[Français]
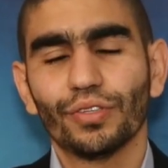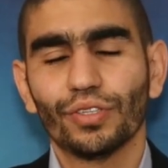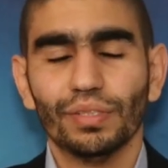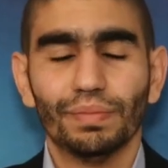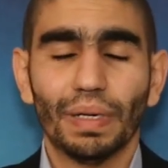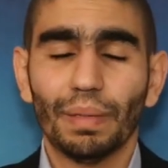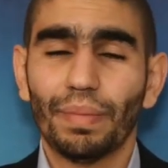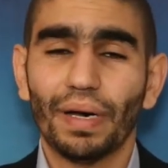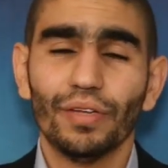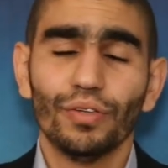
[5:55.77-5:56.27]
que
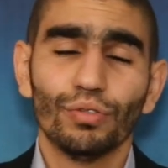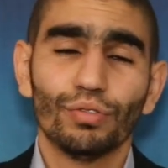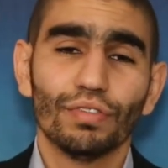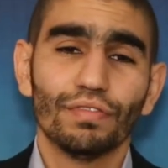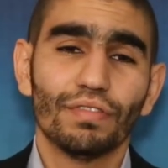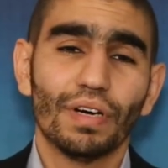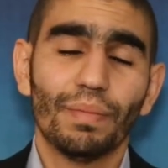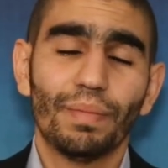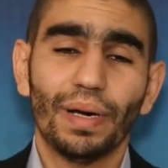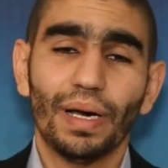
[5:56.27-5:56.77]
papa ne te
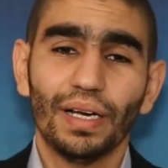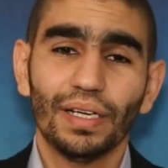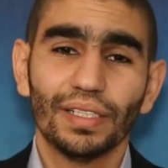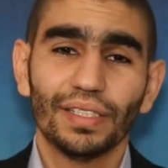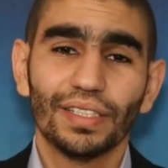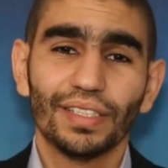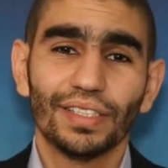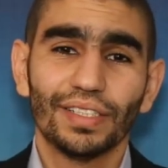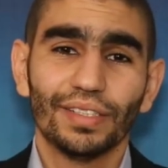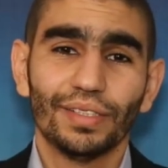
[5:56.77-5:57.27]
voit pas,
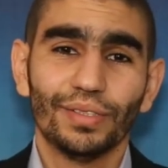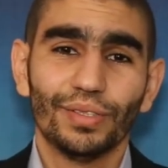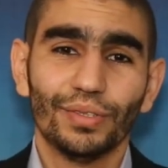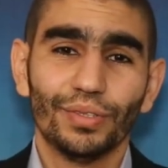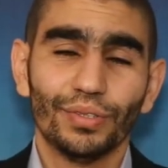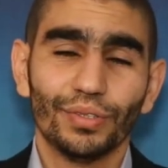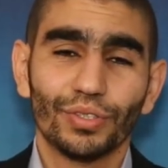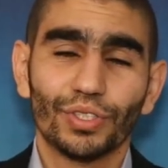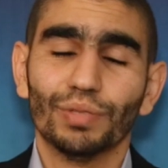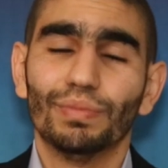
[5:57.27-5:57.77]

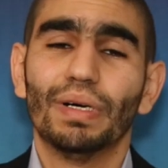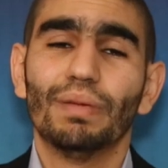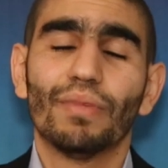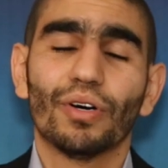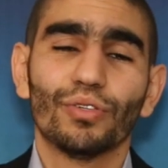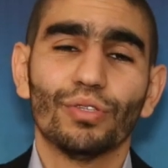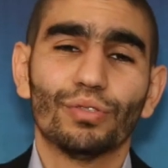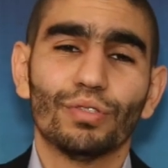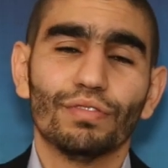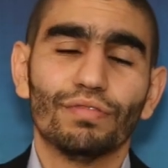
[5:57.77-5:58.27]
que
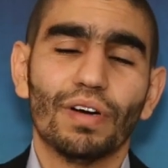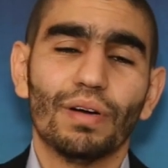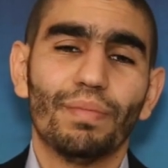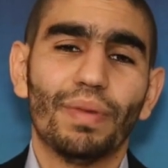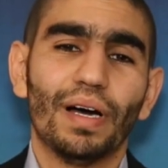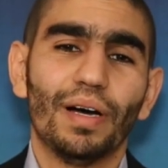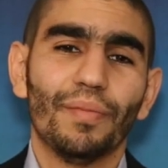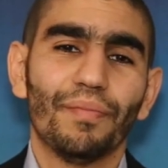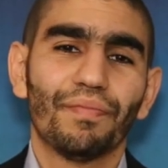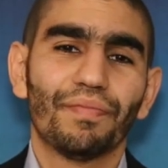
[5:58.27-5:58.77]
maman ne te voit
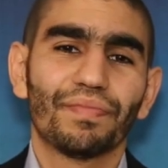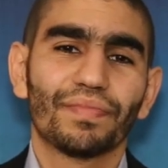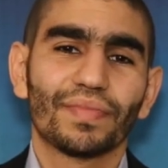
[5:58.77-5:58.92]
pas.